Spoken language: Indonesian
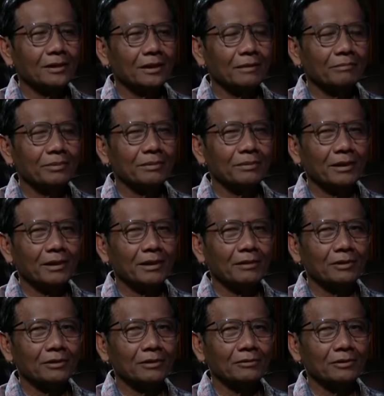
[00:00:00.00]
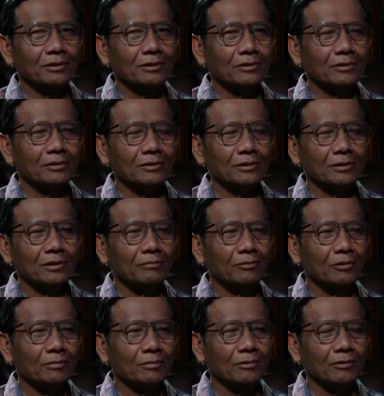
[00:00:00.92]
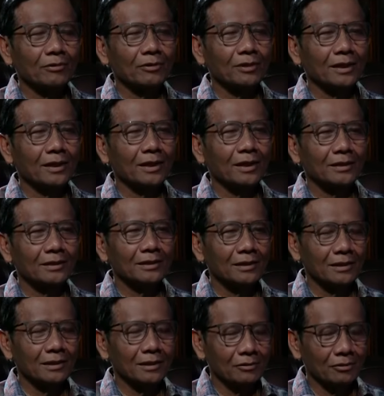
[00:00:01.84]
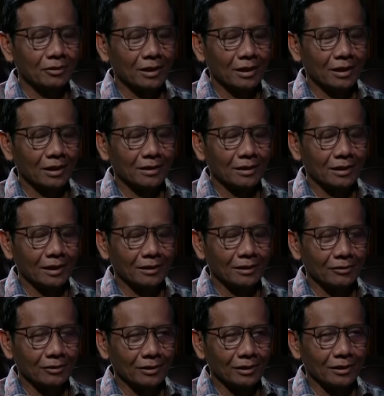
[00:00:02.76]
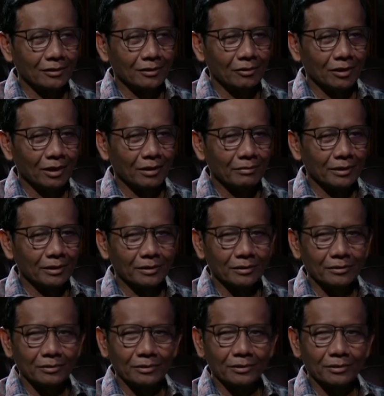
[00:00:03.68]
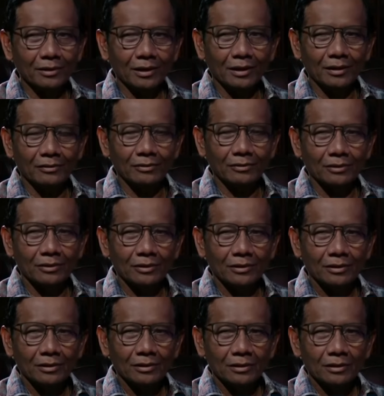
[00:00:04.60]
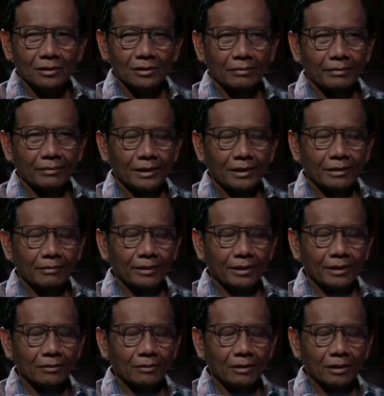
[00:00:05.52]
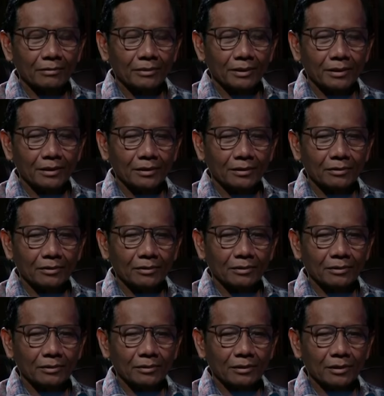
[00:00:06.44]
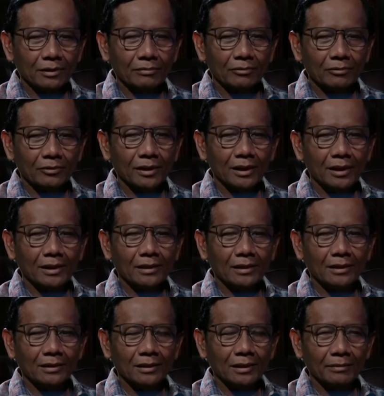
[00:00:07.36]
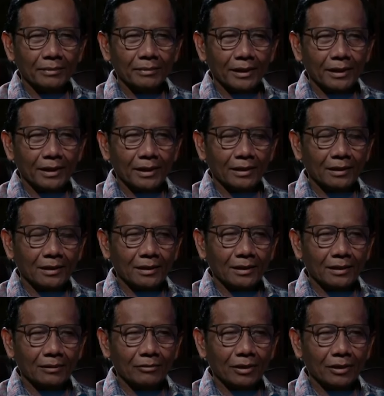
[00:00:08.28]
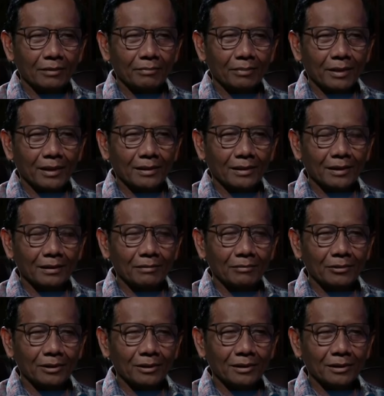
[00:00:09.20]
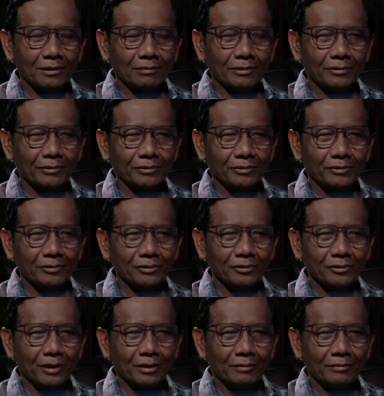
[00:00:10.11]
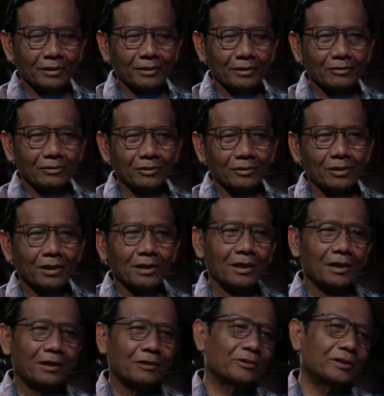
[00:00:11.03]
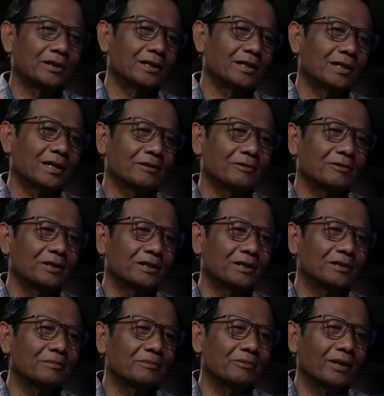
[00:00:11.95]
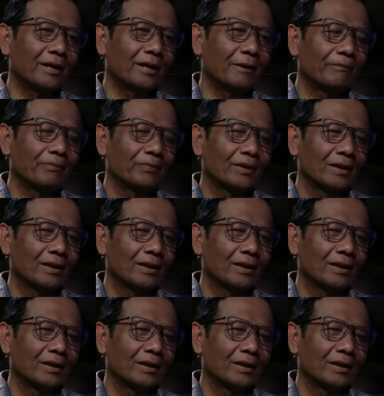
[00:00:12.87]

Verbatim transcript: tetapi pada waktu itu timbul pro kontra di sini juga di kantor ini juga begitu, lalu teman-teman juga begitu, kemudian di TPN di lingkungan partai politik pengusung juga begitu. Itu kan harus didengar juga semua.